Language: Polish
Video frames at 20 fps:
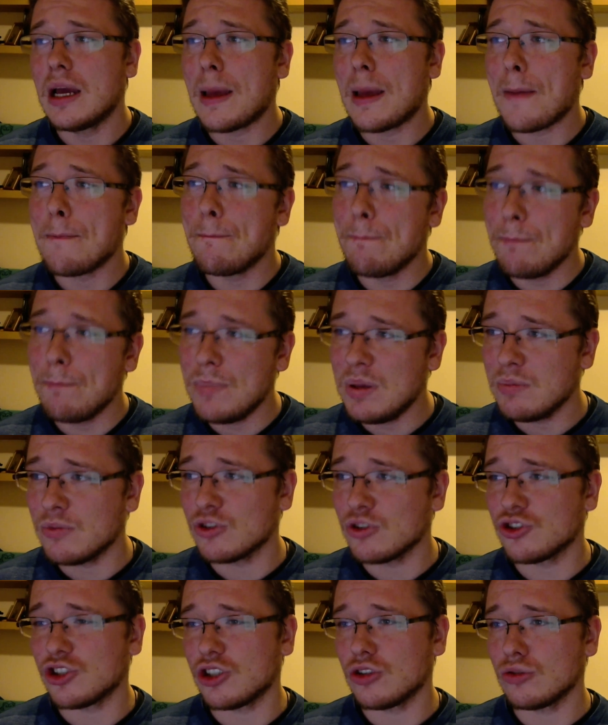mimo
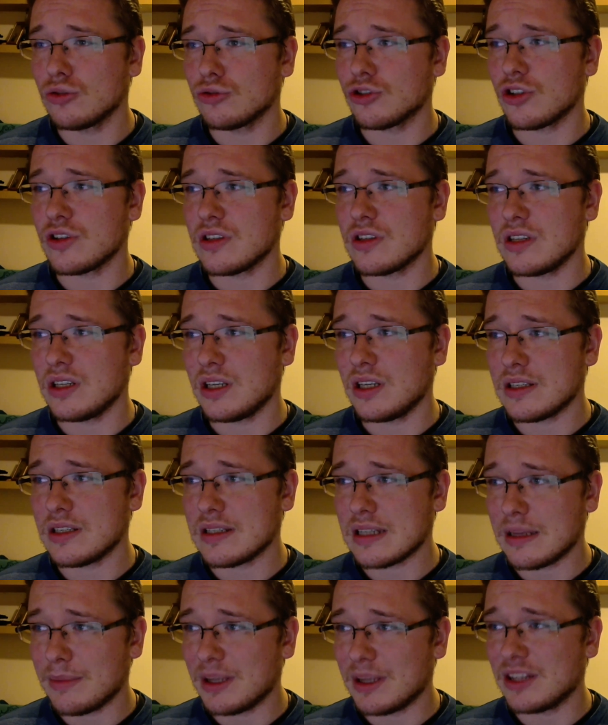że dużo z nich jest
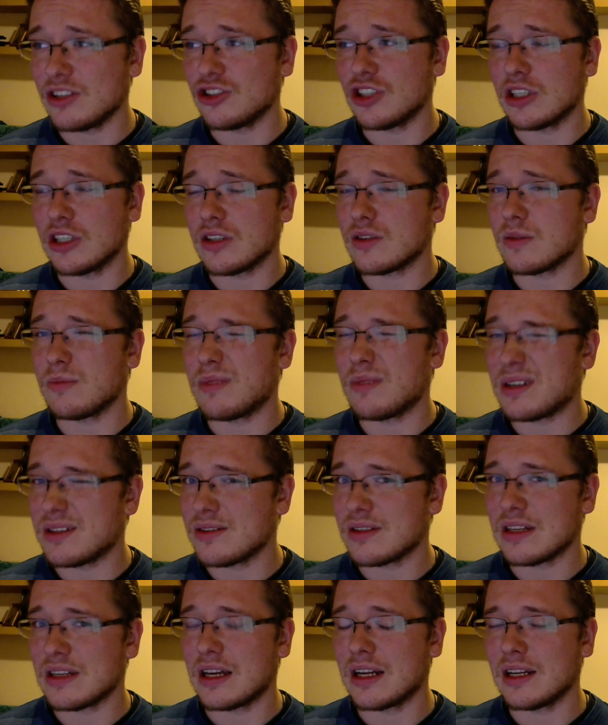schematyczne, to są bardzo
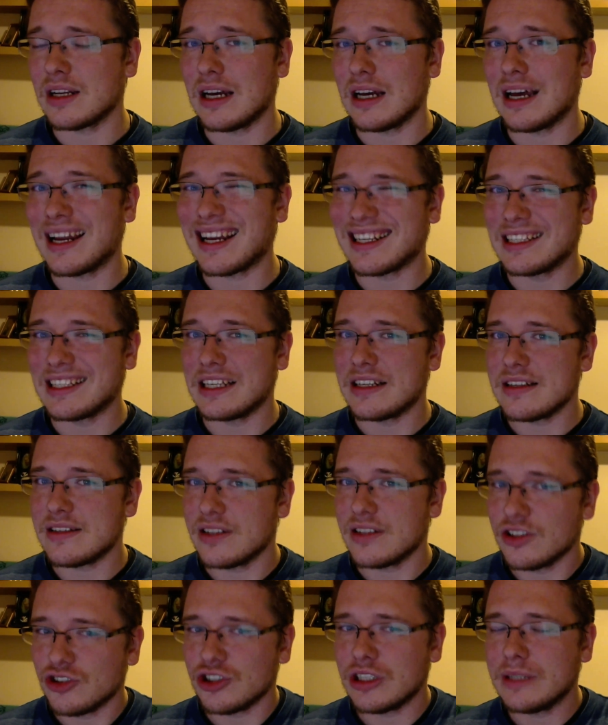char
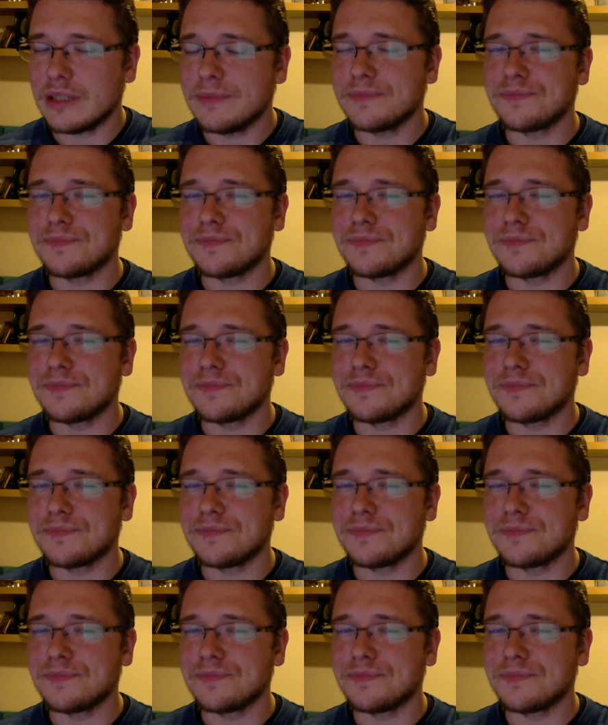charakterystyczne